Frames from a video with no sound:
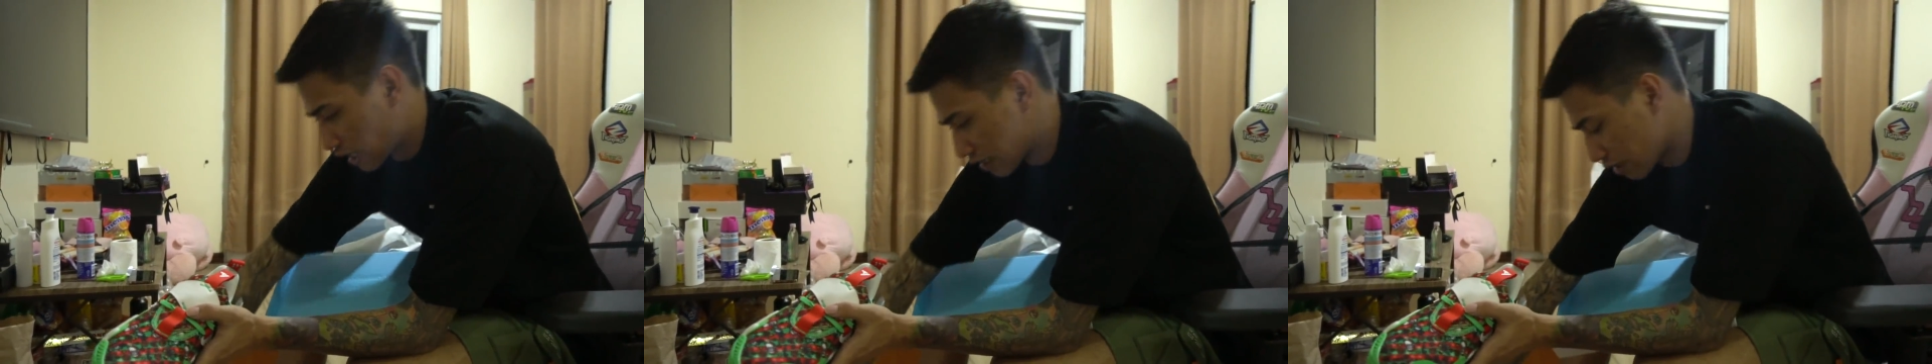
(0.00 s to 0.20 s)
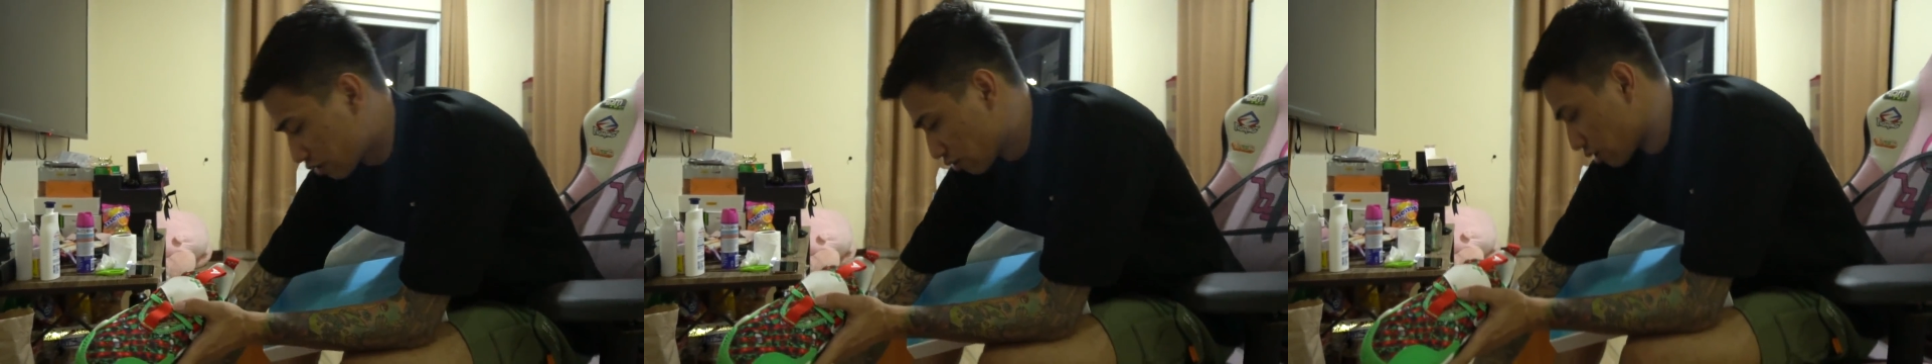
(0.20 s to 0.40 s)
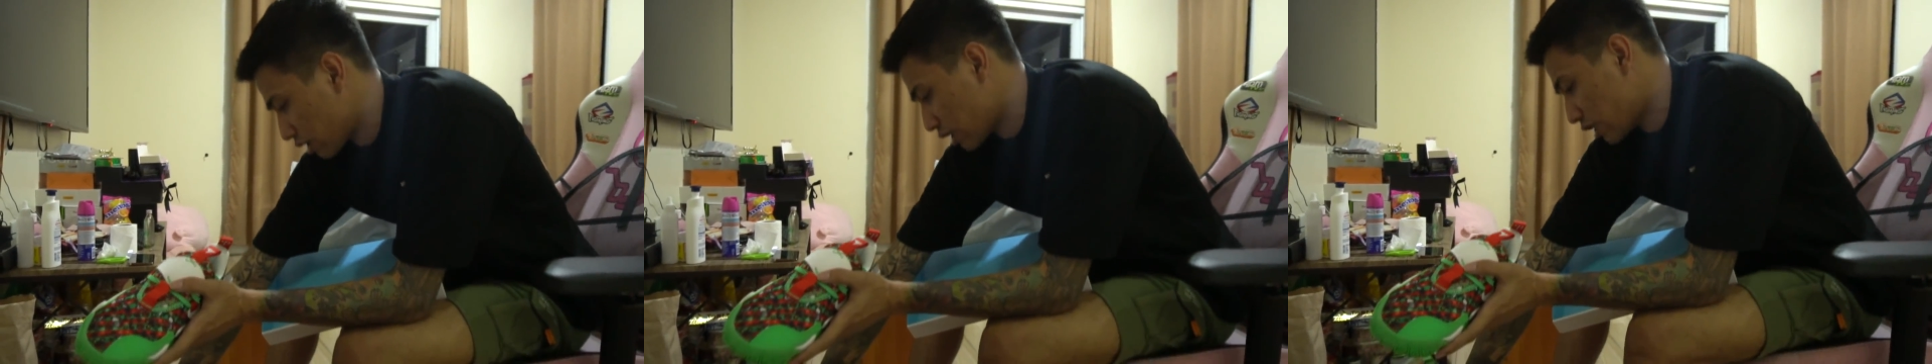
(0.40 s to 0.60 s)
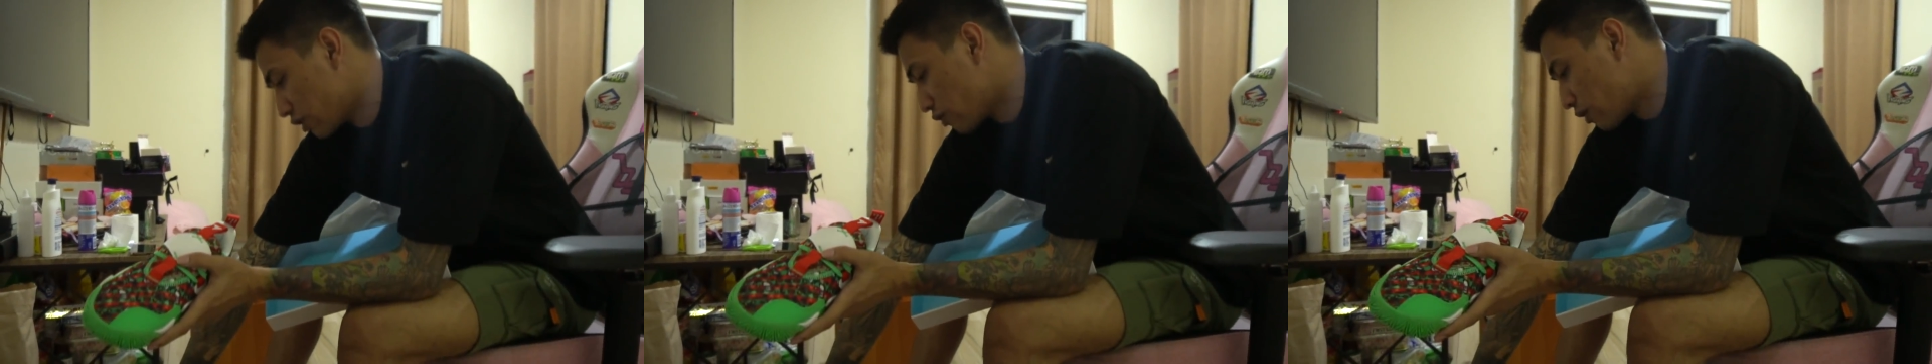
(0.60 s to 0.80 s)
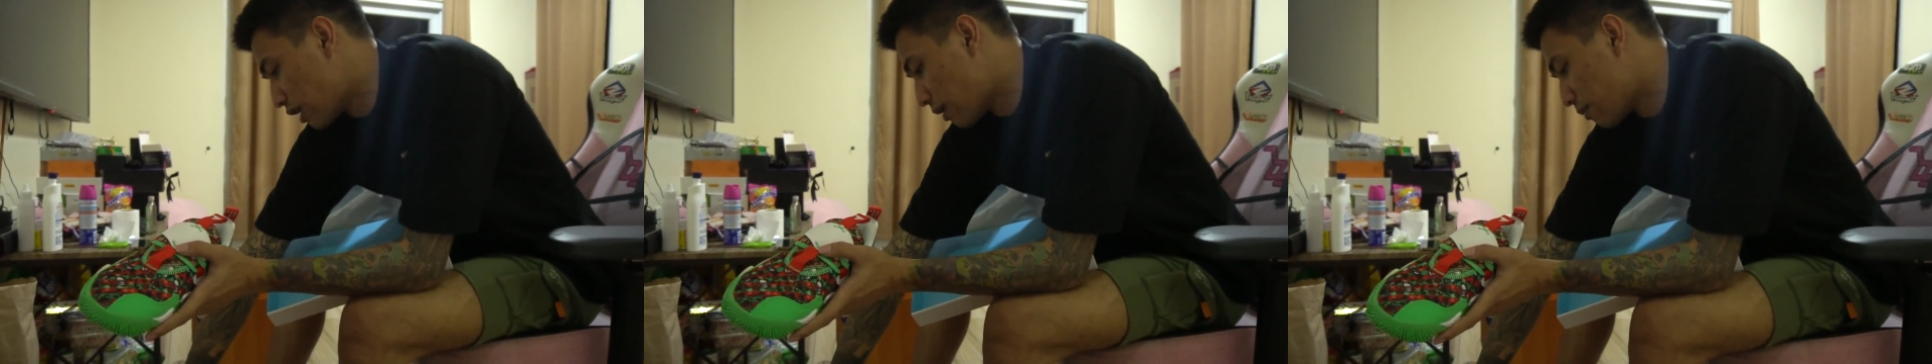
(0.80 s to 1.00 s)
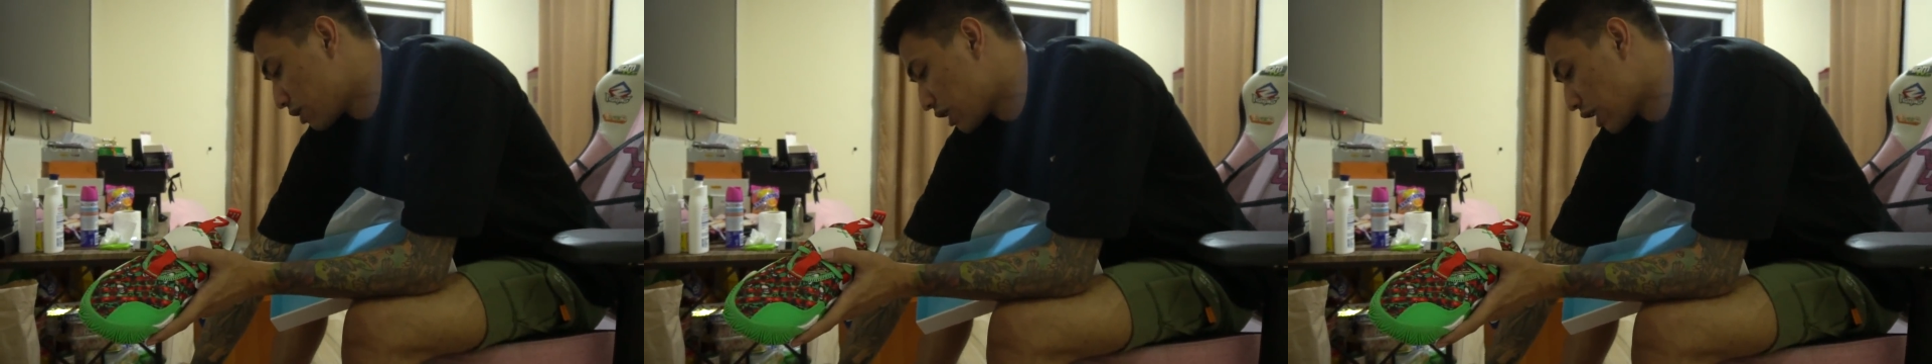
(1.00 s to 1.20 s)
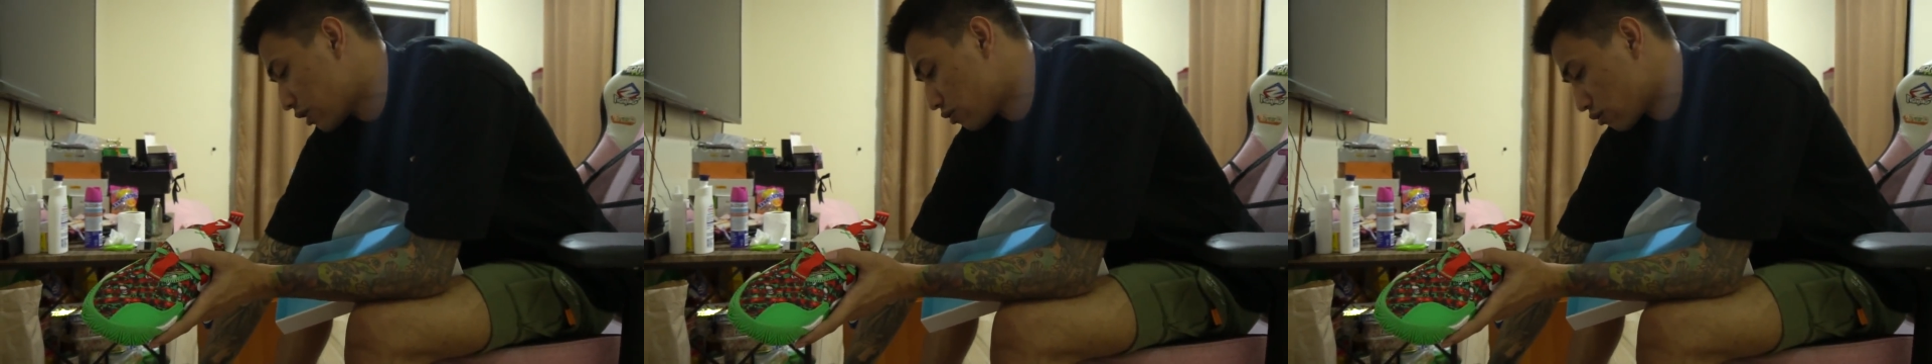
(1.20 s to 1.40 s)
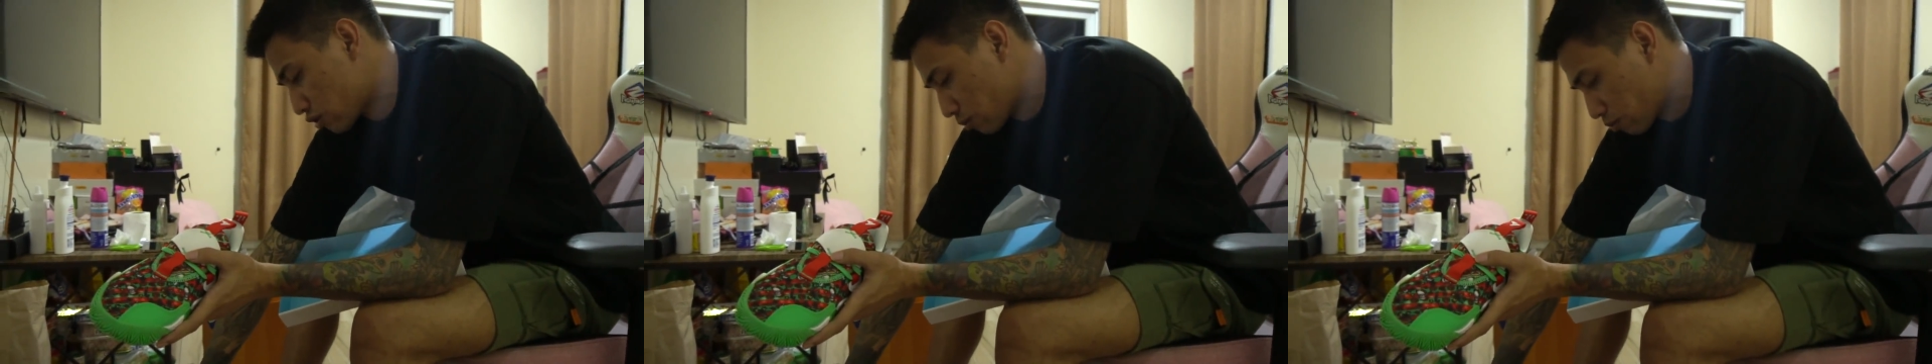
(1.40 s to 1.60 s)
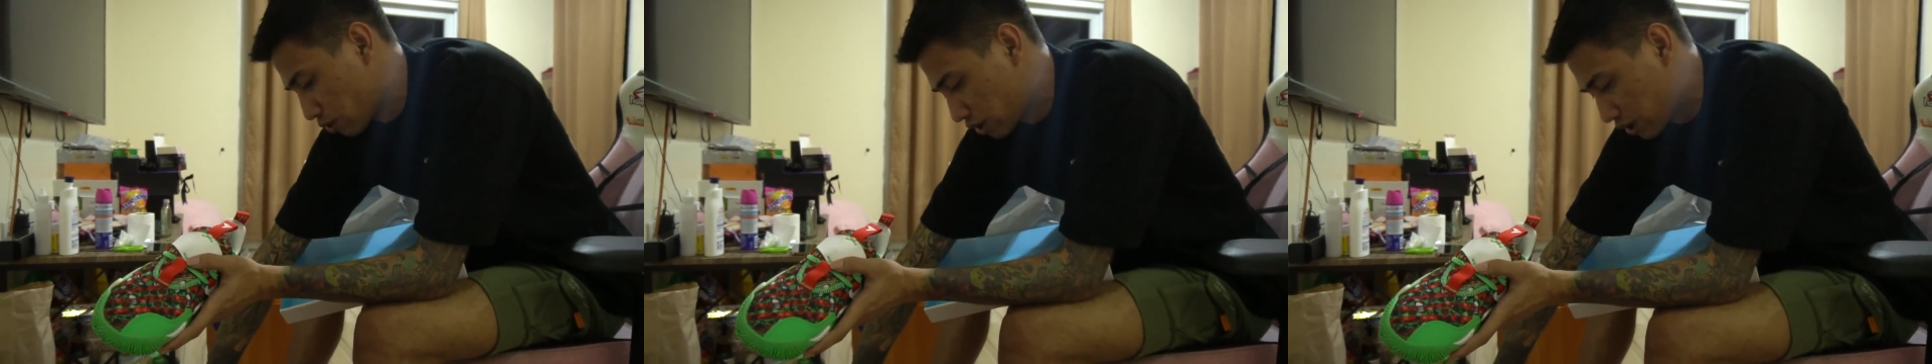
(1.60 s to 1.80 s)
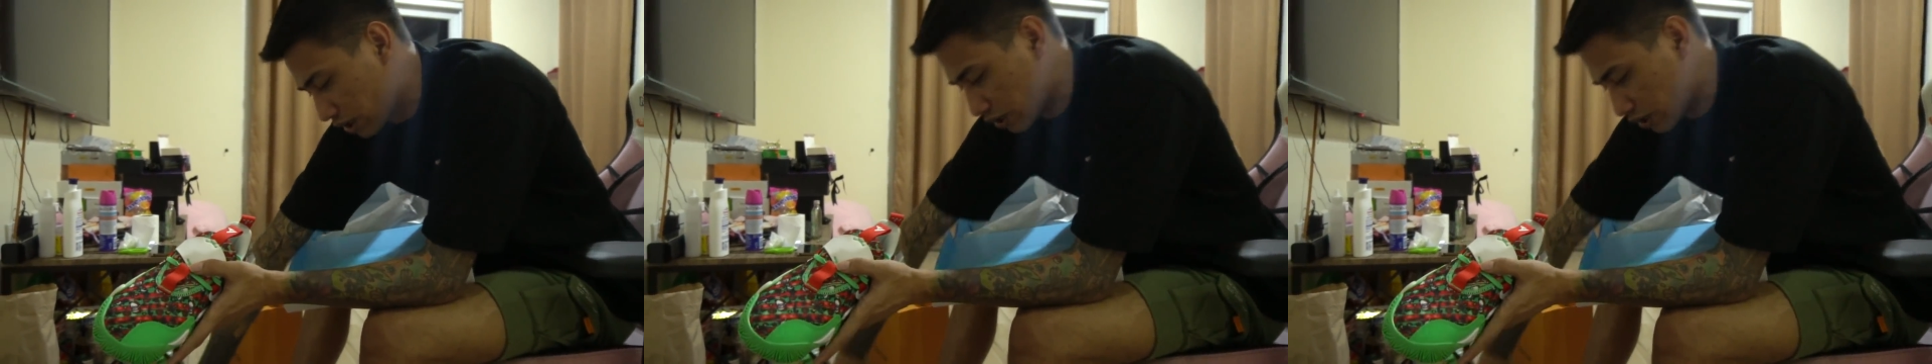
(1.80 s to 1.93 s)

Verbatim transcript: Kasi to tingnan nyo, wala masyadong support